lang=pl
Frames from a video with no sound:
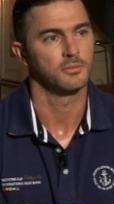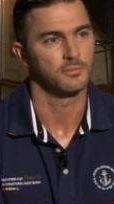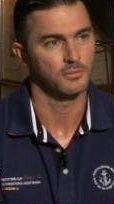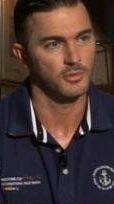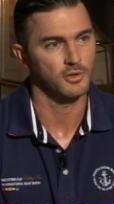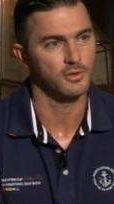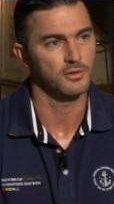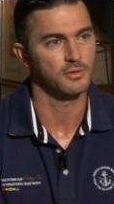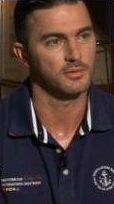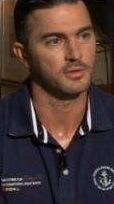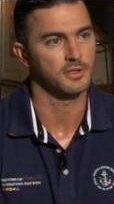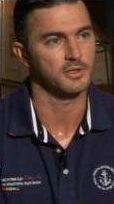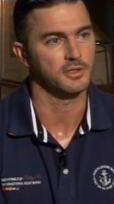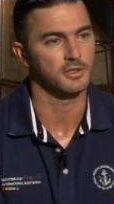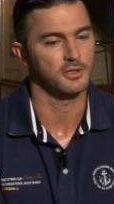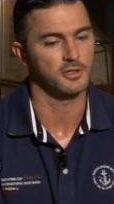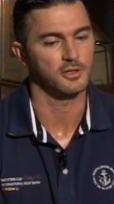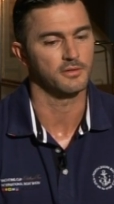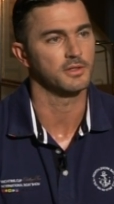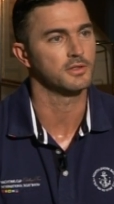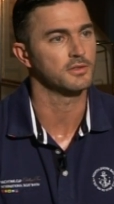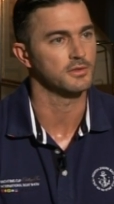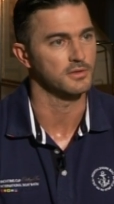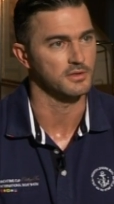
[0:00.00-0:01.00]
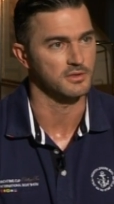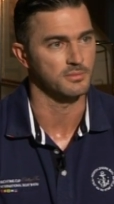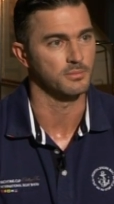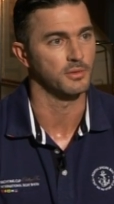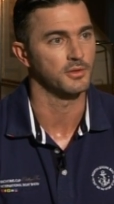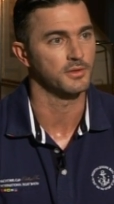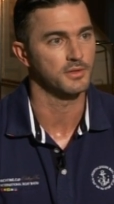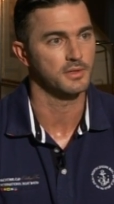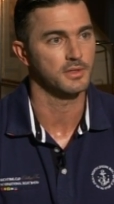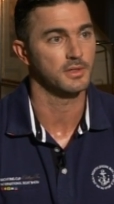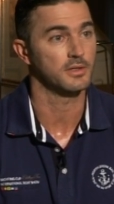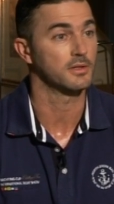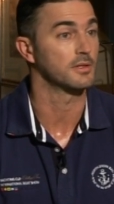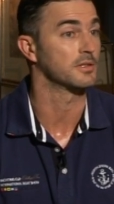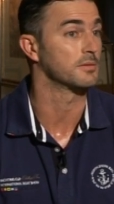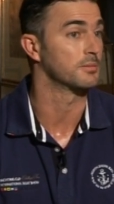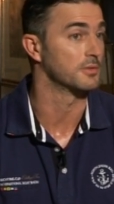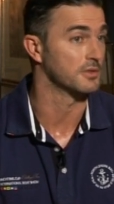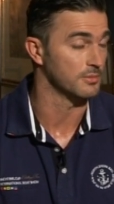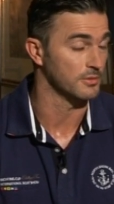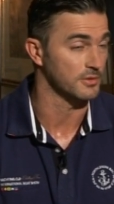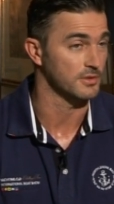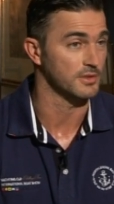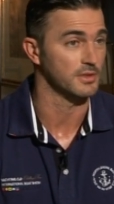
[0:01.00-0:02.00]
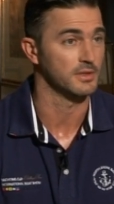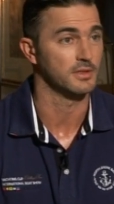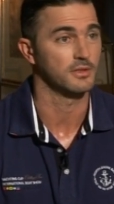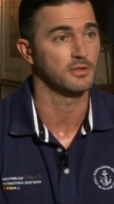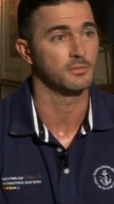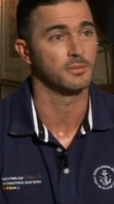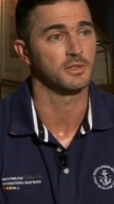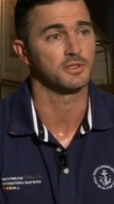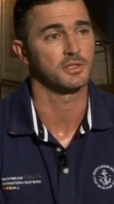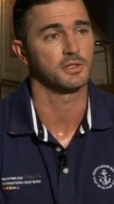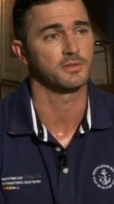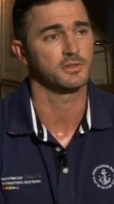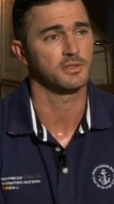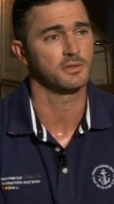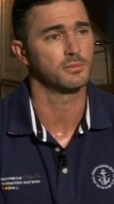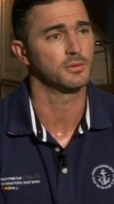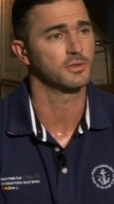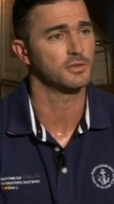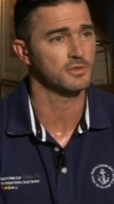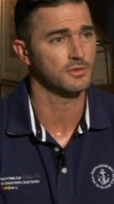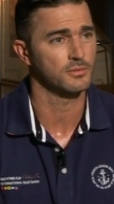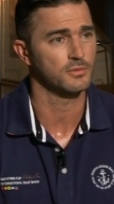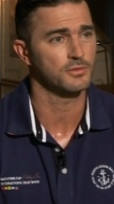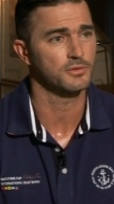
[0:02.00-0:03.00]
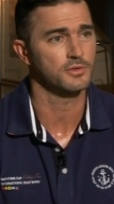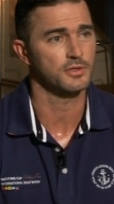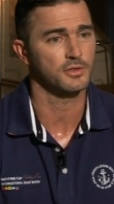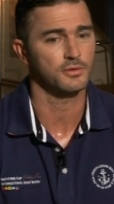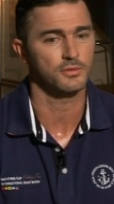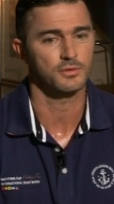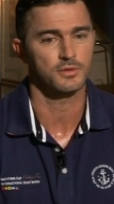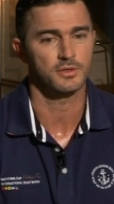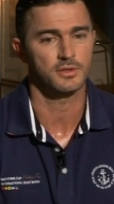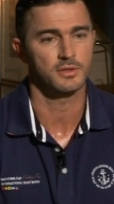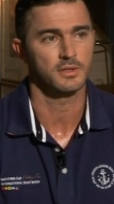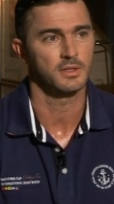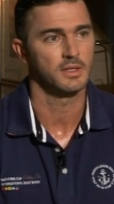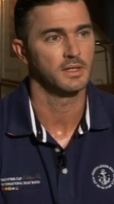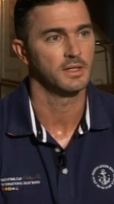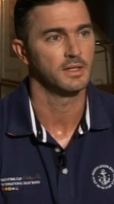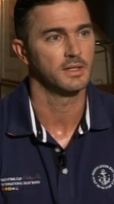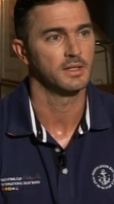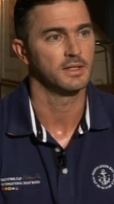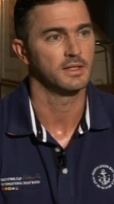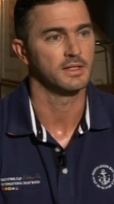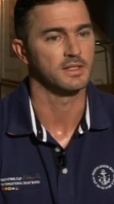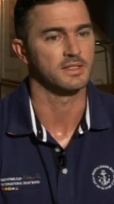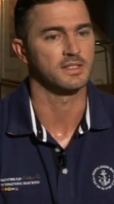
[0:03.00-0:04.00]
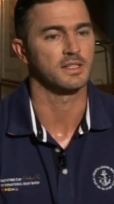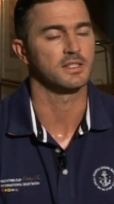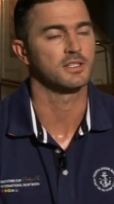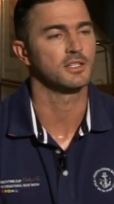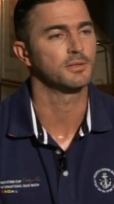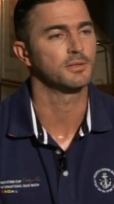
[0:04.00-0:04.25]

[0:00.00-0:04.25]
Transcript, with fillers: mogą krytykować, to jest Boniek, to jest być może Tomaszewski, bo to są ludzie, którzy za